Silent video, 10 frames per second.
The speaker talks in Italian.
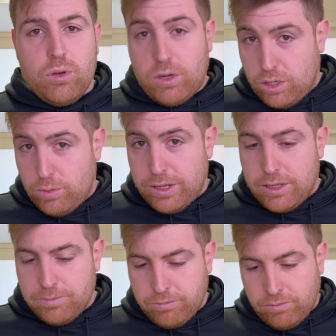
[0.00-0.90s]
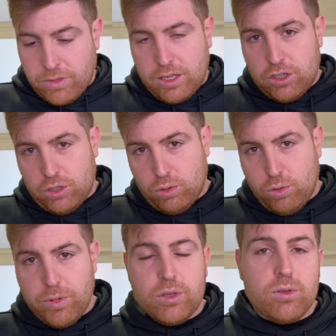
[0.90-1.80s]
qualche domanda lasciate un
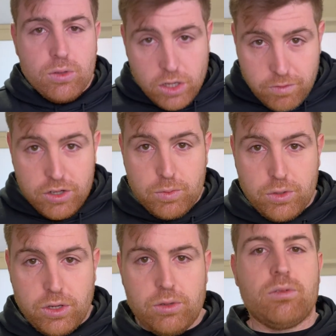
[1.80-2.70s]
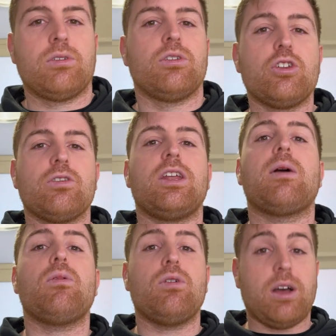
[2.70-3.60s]
commento e vi risponderò. Ci
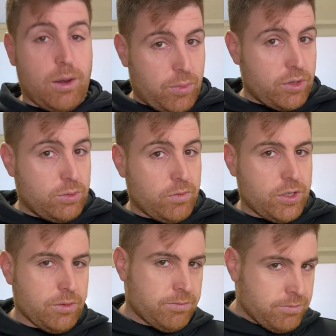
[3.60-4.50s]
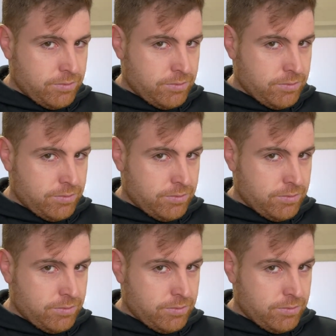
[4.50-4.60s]
vediamo al prossimo video.